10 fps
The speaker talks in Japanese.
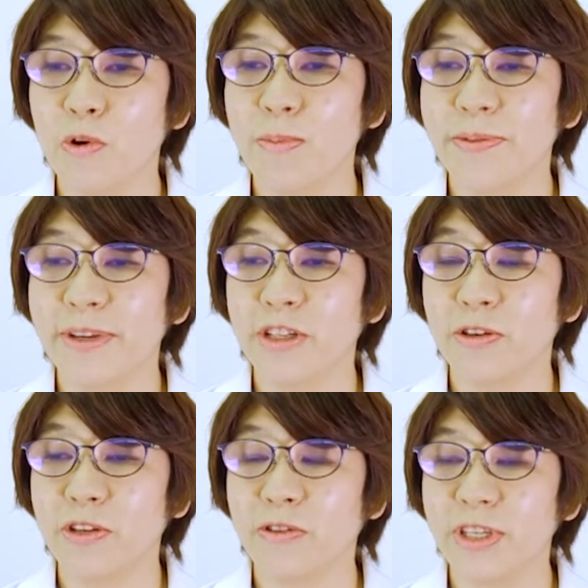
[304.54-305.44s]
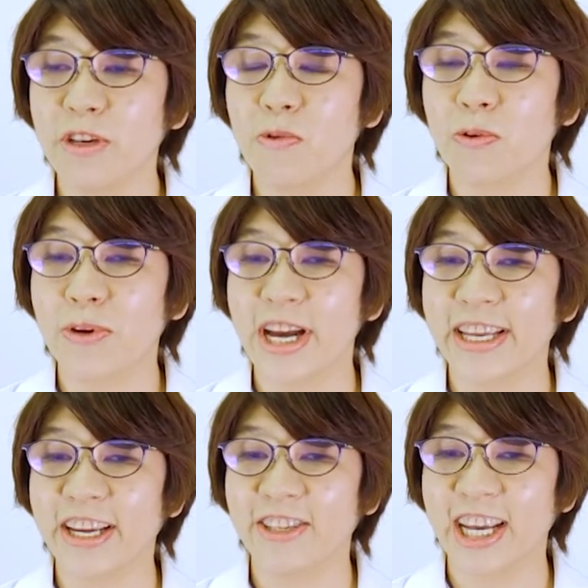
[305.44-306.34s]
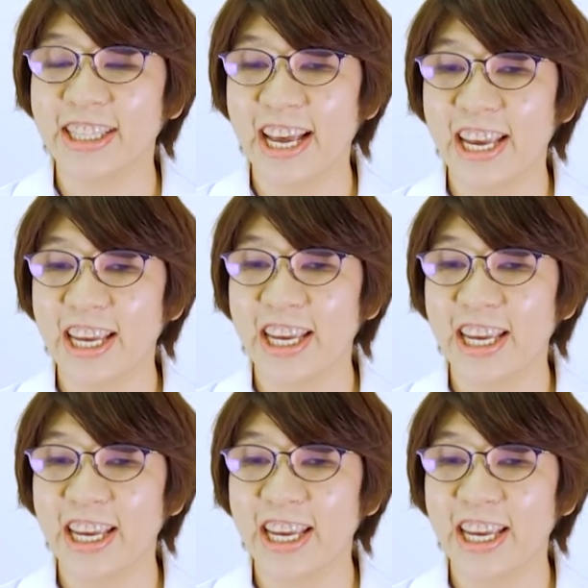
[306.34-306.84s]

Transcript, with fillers: をこまめに取るように心がけてください。